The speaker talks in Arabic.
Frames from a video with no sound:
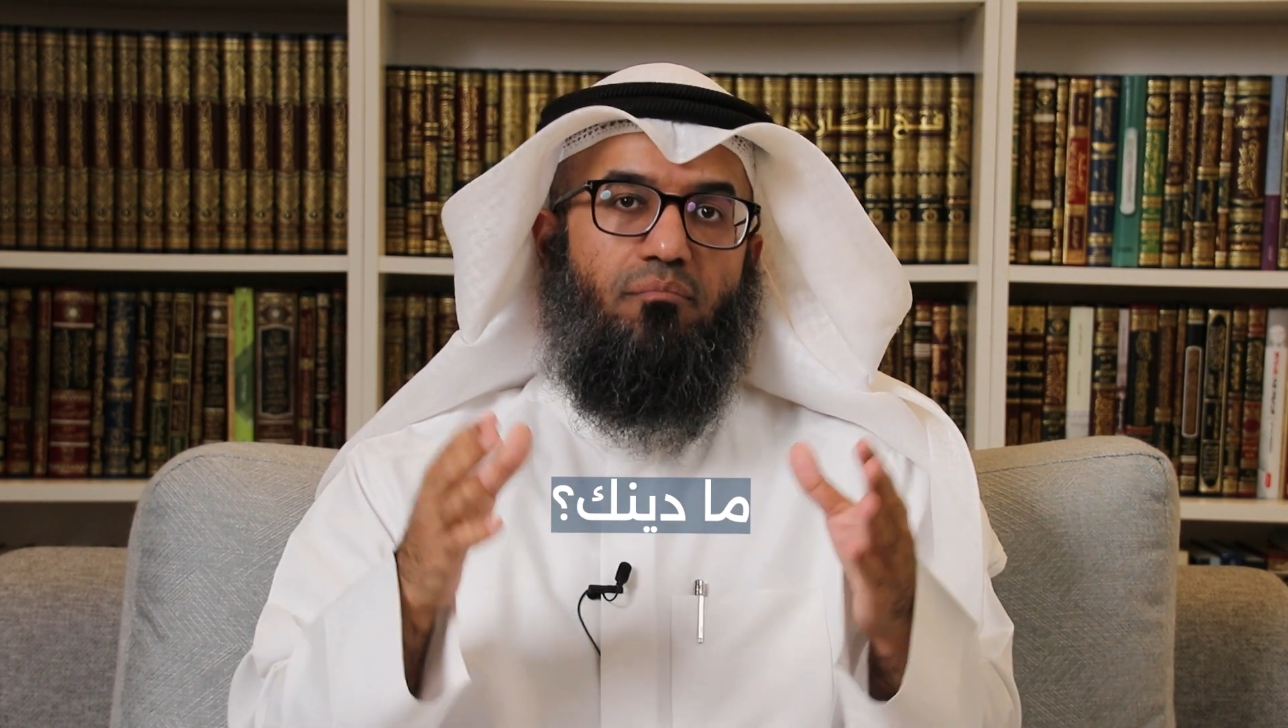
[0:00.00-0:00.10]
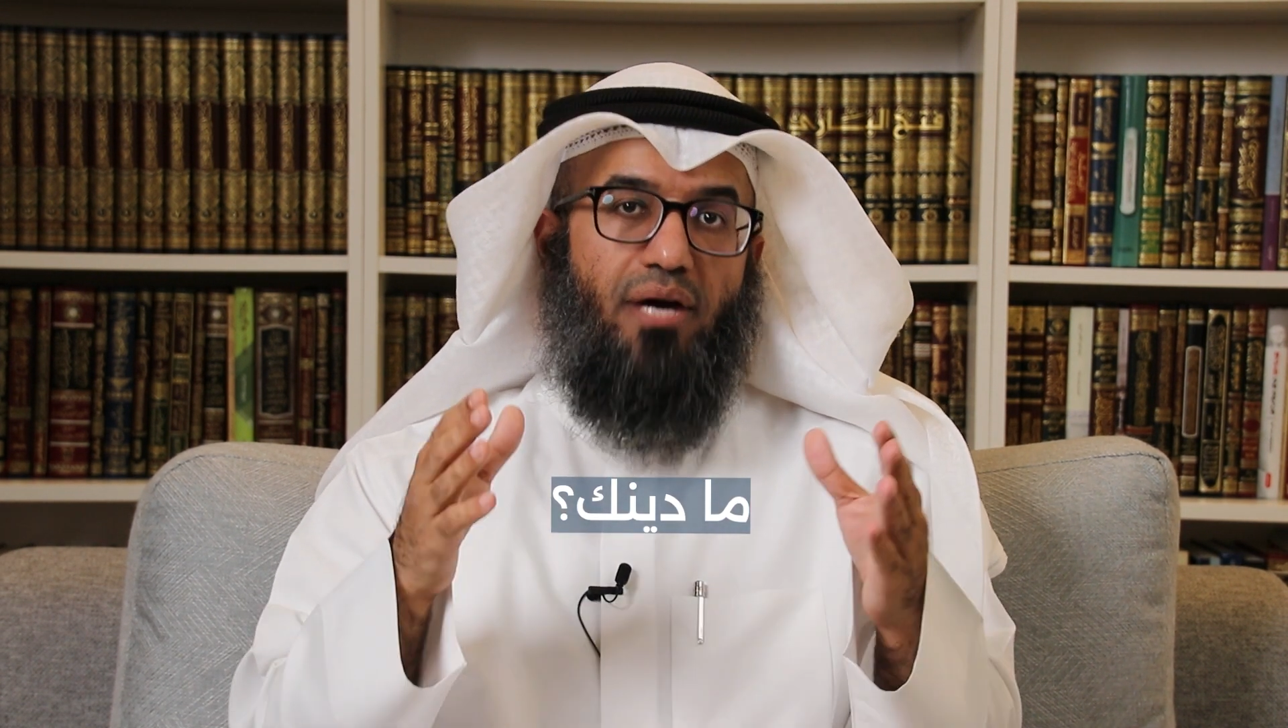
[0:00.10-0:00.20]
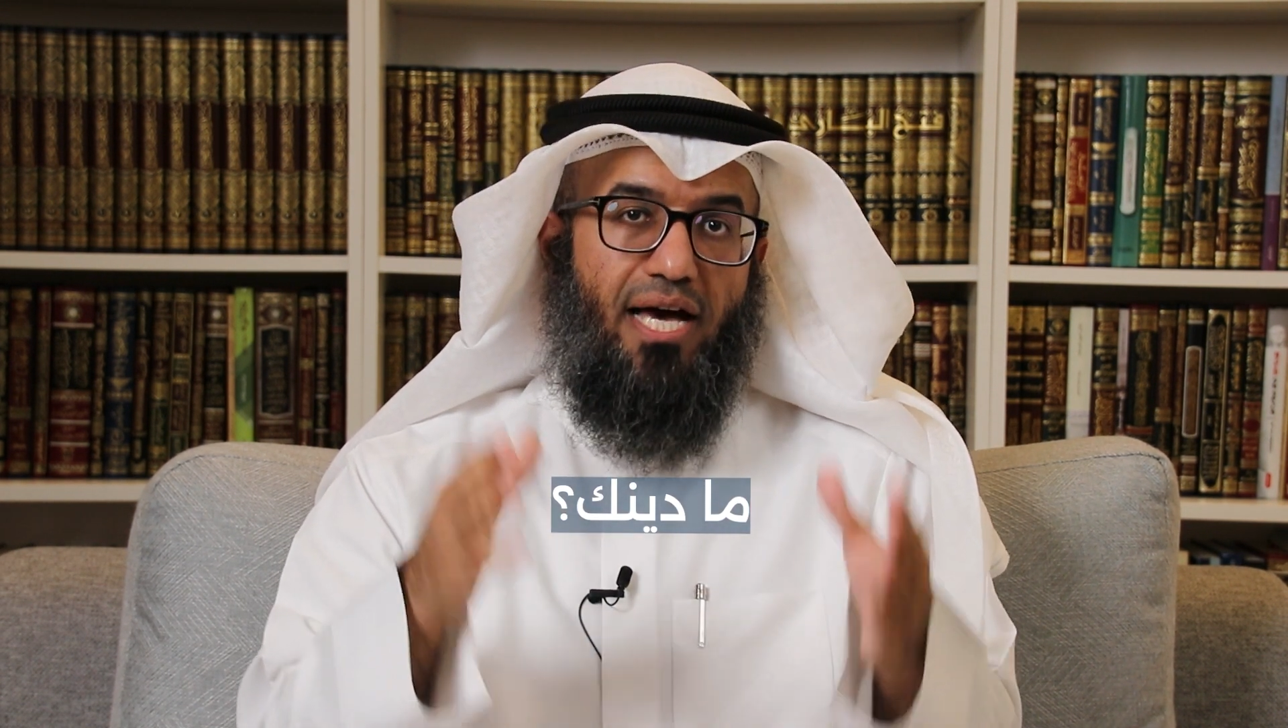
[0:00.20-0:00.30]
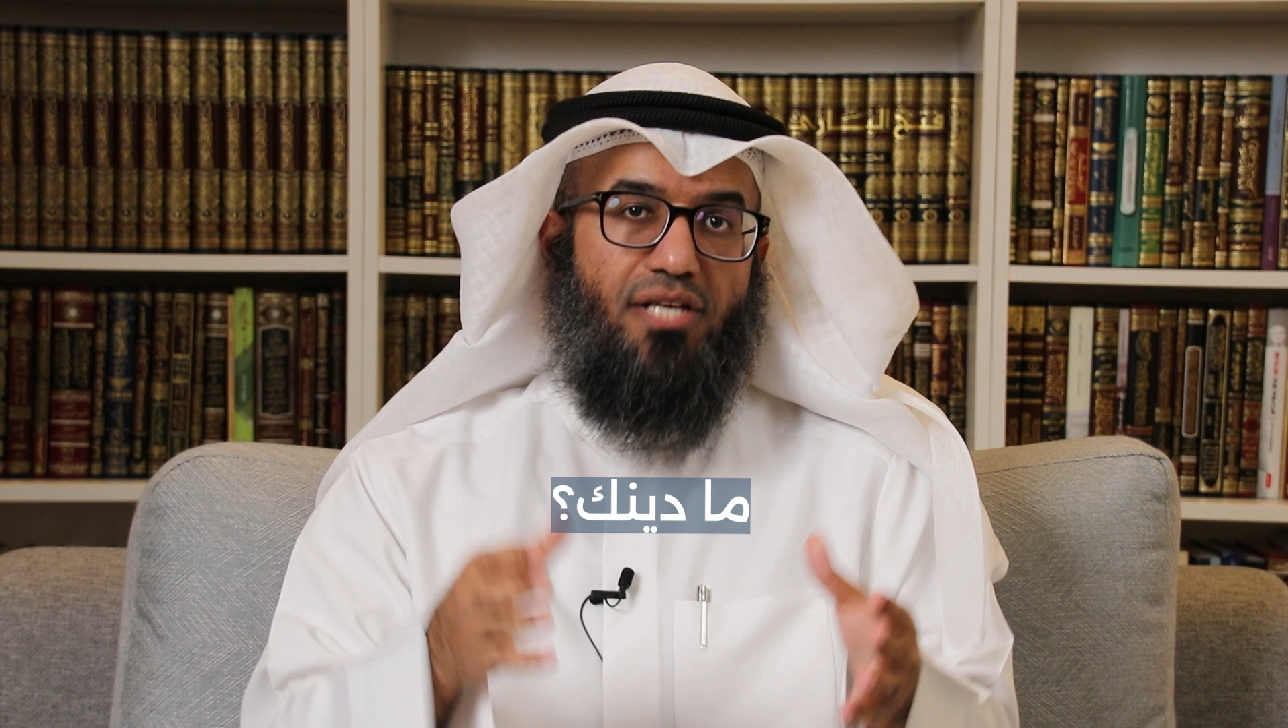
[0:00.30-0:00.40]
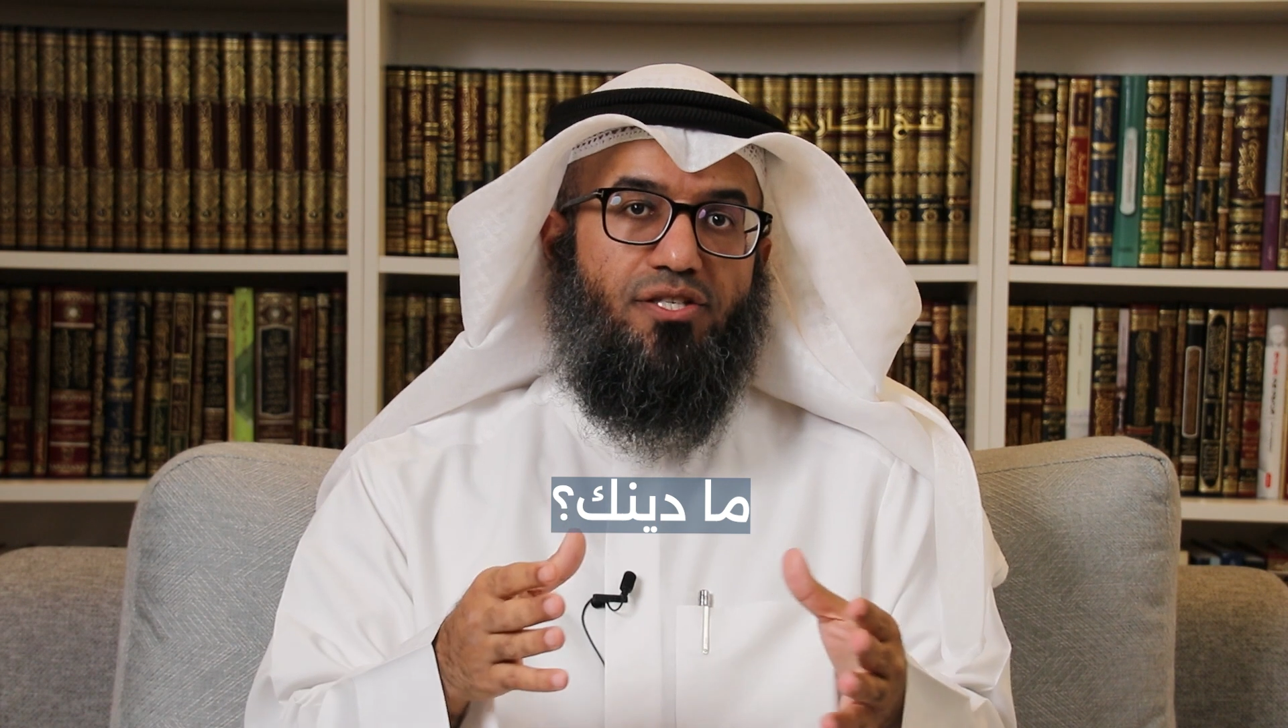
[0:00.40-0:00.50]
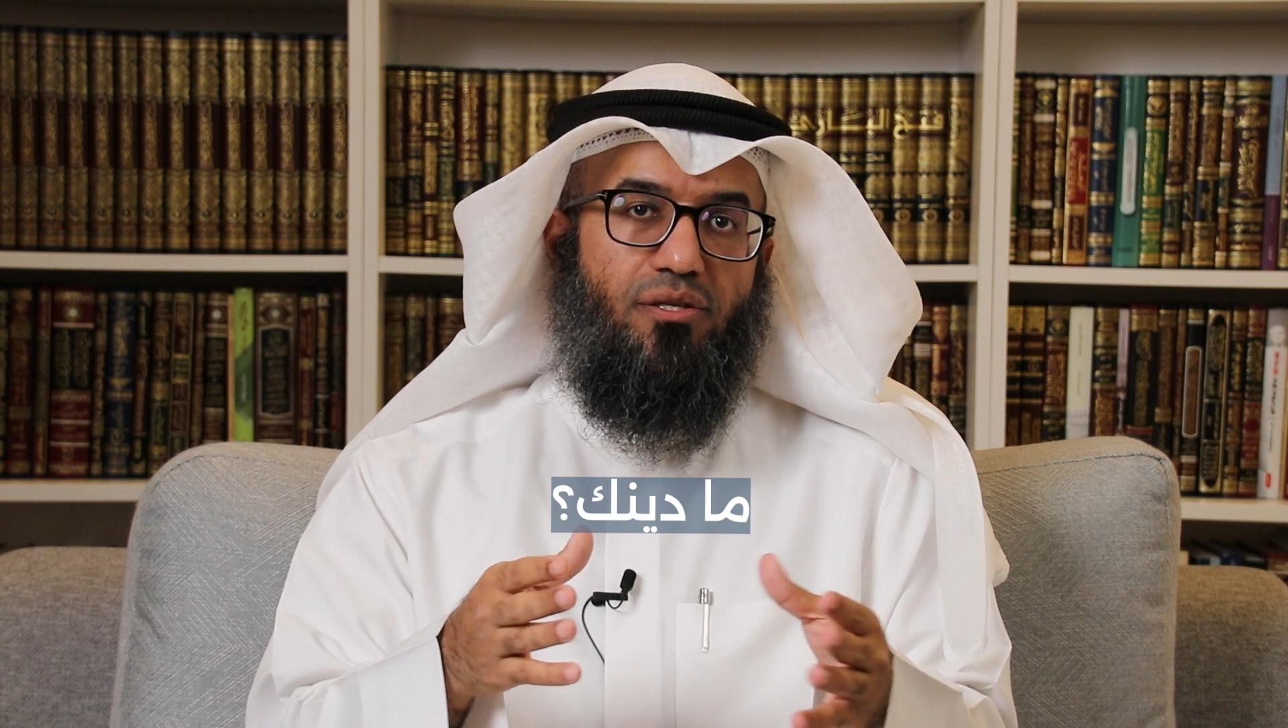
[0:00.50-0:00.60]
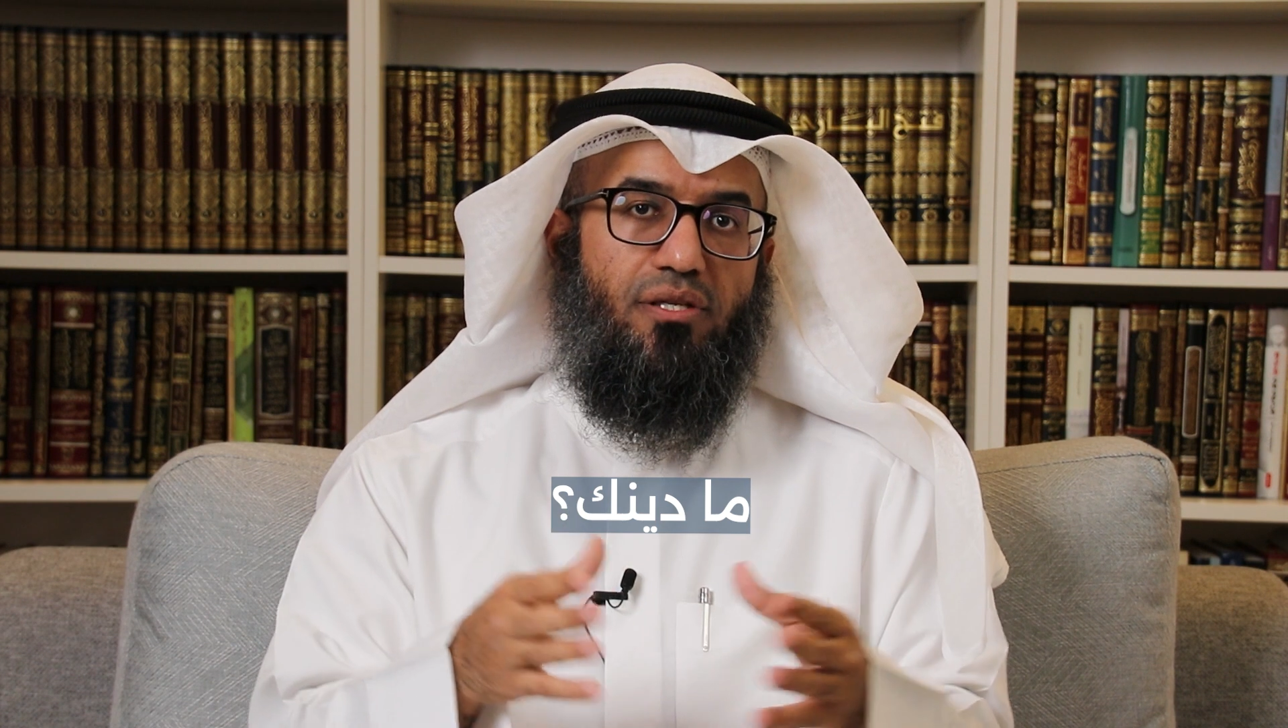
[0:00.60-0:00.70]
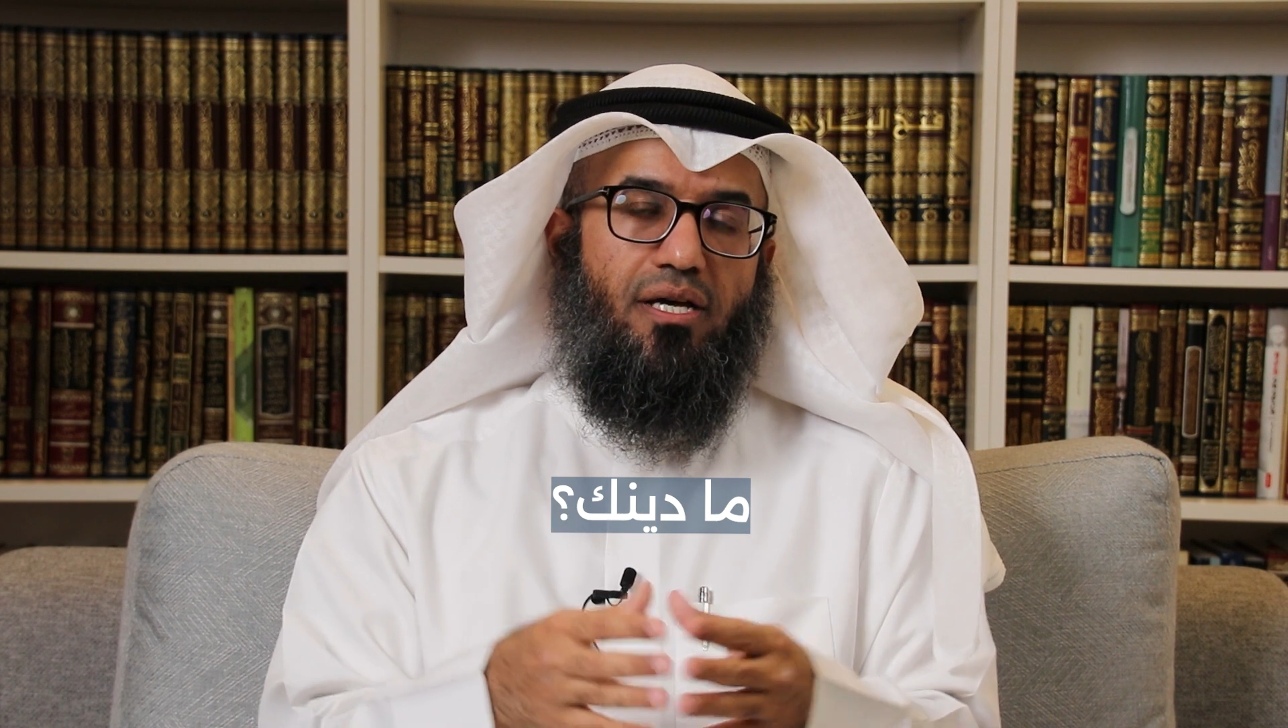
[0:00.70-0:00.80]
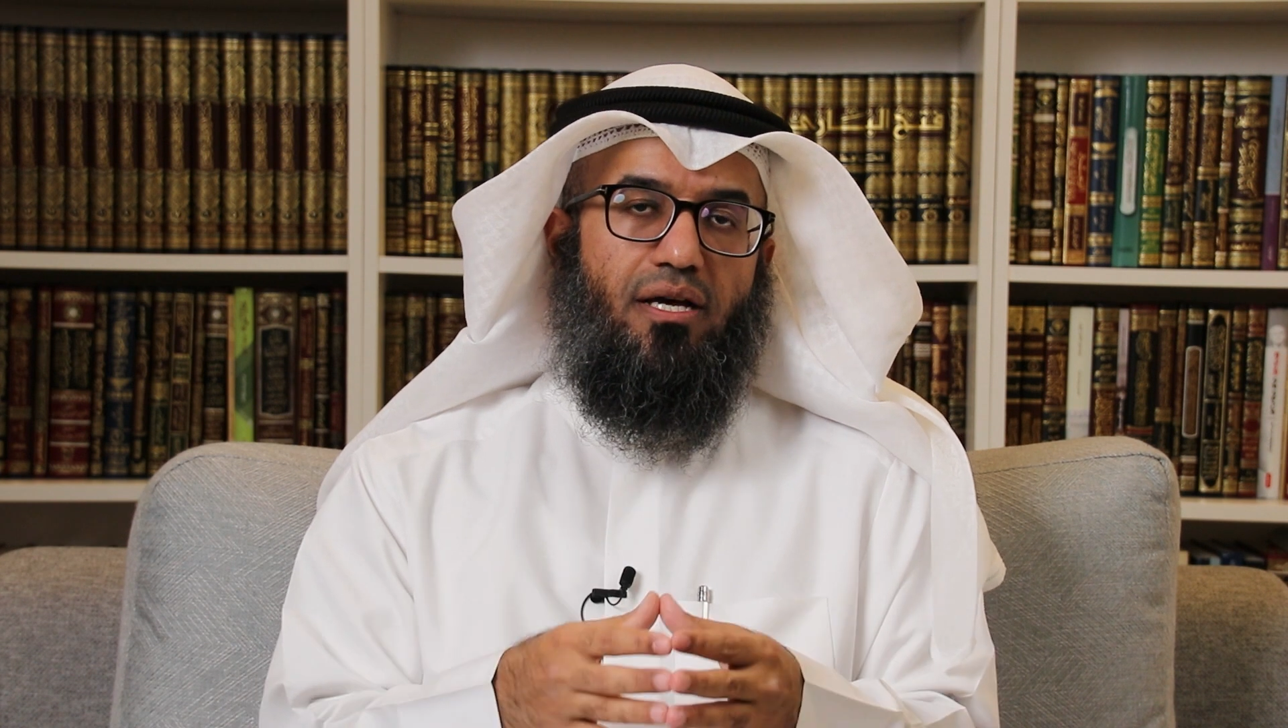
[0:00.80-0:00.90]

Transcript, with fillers: محاسن